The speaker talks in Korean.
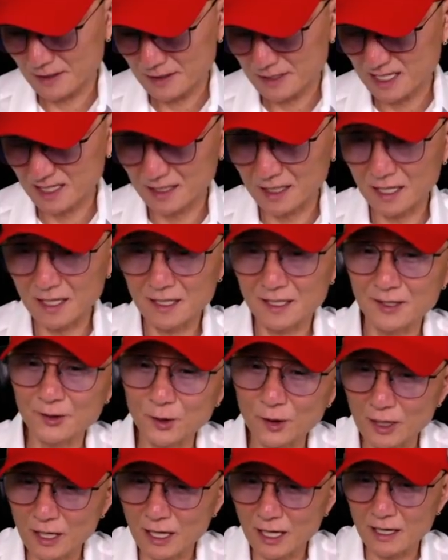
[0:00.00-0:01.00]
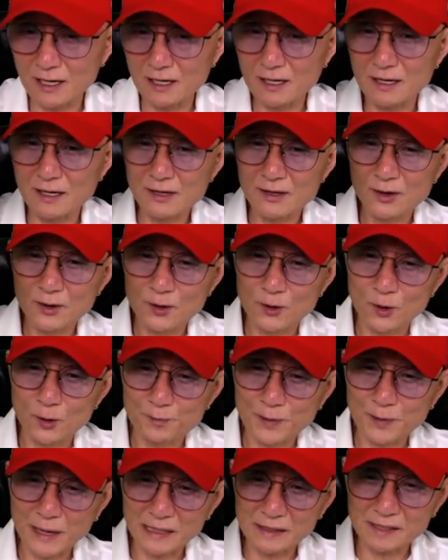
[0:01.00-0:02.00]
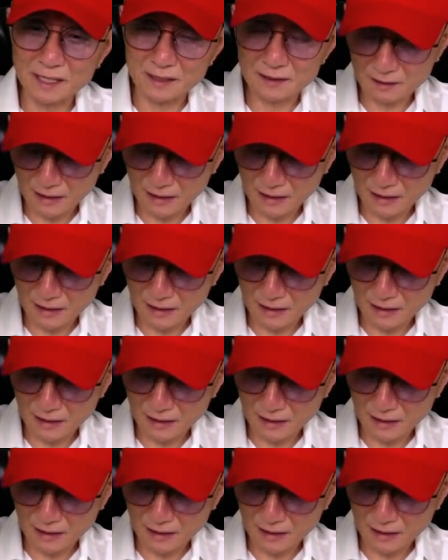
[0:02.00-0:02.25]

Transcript: 자, 내일 일요일날 요 빨대